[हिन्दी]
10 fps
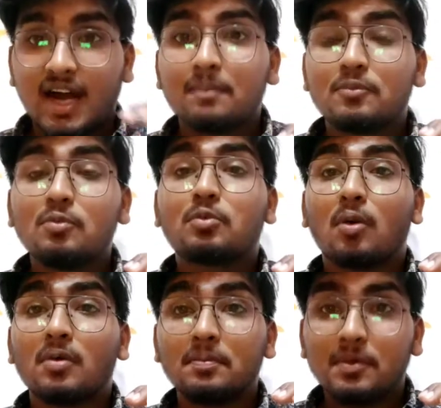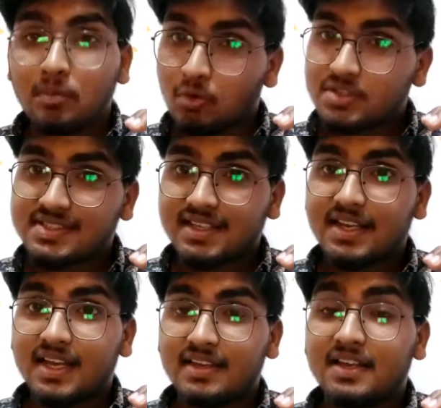आपको प्रॉब्लम पे फोकस
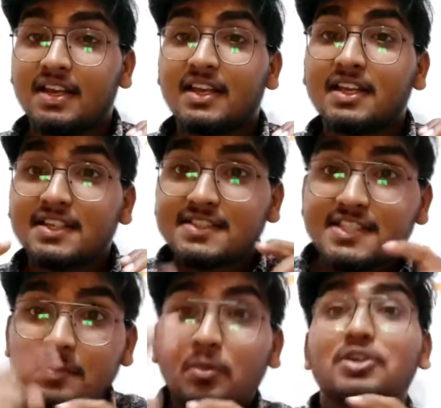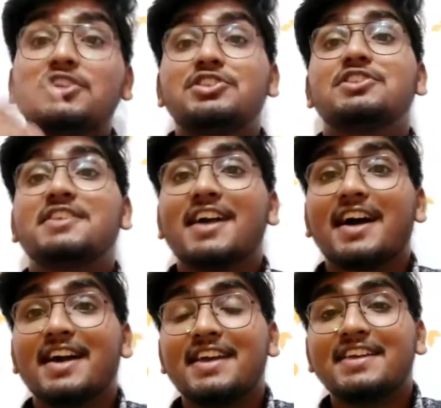करना है लेकिन इससे इम्पोर्टेंट चीज़ क्या
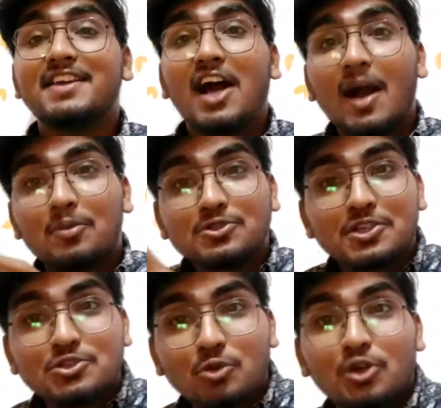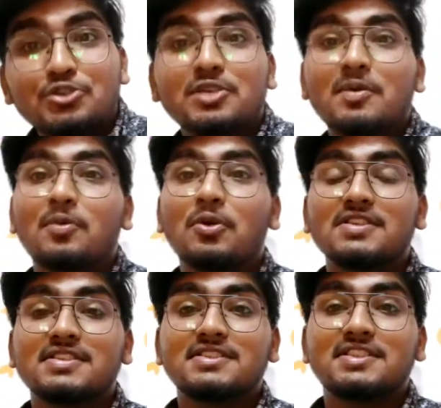है कि आप उसके सॉल्यूशन पे
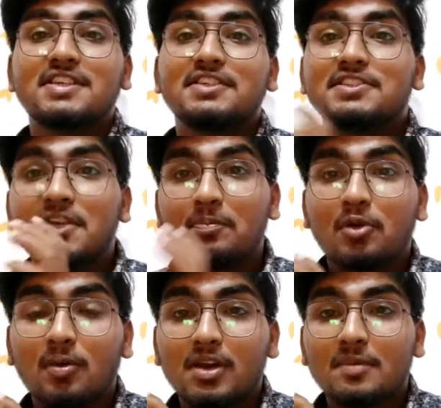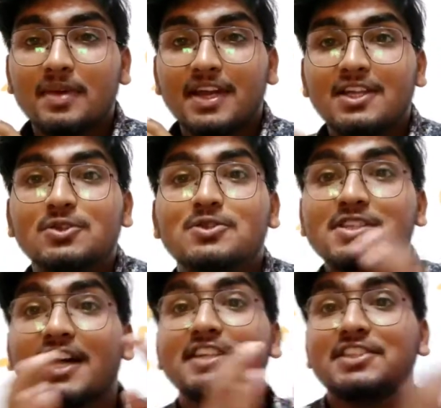फोकस कीजिए कि ये प्रॉब्लम है तो
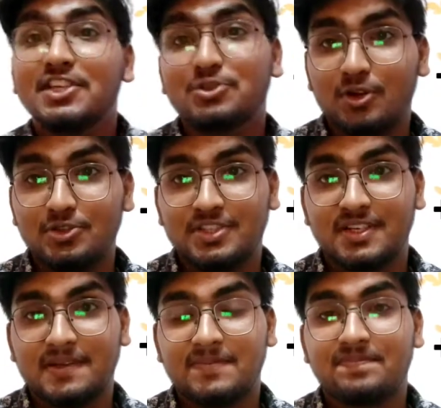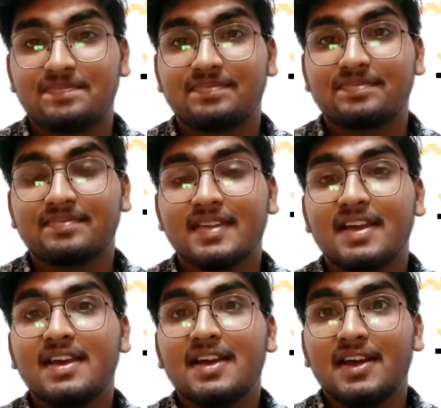इसका ये सॉल्यूशन है
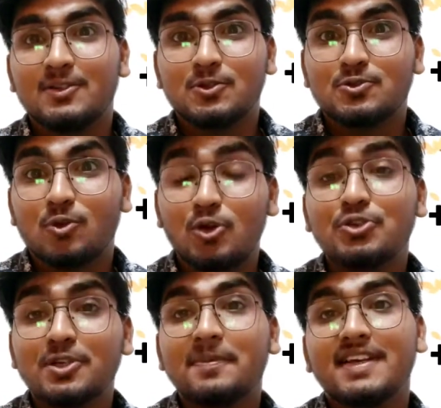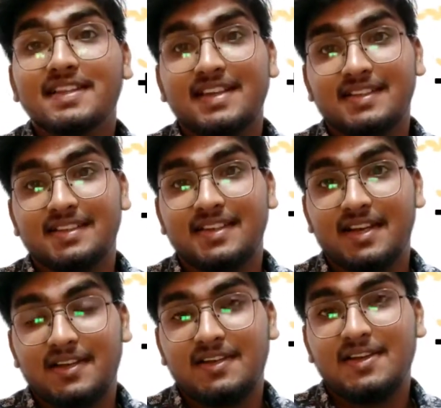तो सॉल्यूशन पे ज़्यादा ध्यान देना है